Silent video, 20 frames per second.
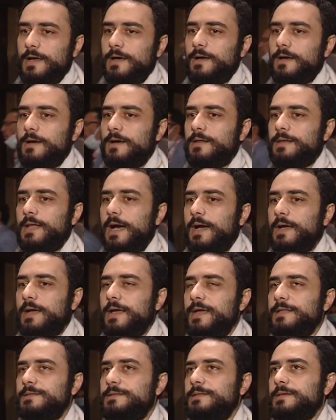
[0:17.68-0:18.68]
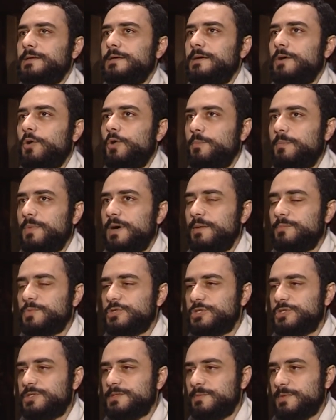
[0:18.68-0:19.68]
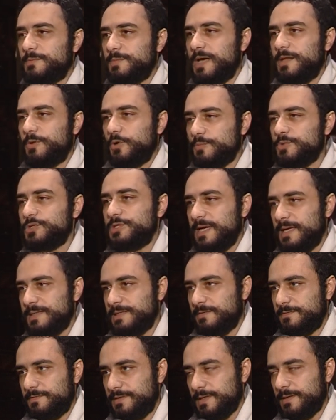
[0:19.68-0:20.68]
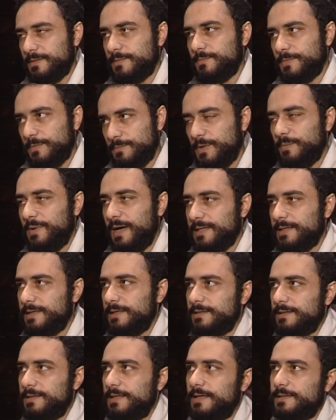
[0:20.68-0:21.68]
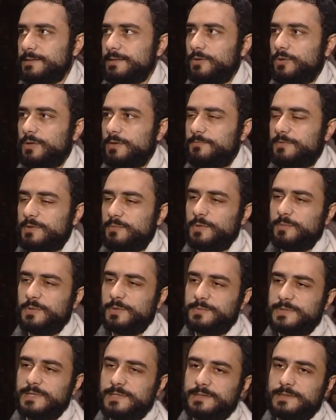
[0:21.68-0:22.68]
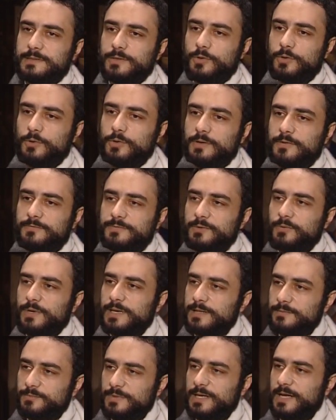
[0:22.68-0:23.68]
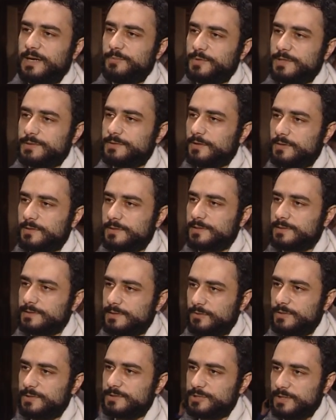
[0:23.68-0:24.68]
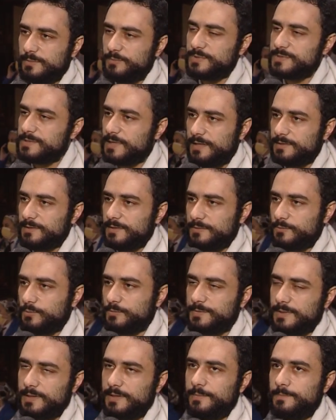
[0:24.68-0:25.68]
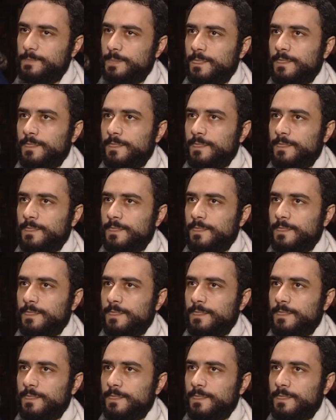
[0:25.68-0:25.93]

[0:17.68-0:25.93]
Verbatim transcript: آه، لحاجات هم مش ما لهمش يد فيها بمعنى ايه يعني هو الفيلم بيبتدي ان هو في ولد بيلعب جيتار كده شاب صغنن وبتاع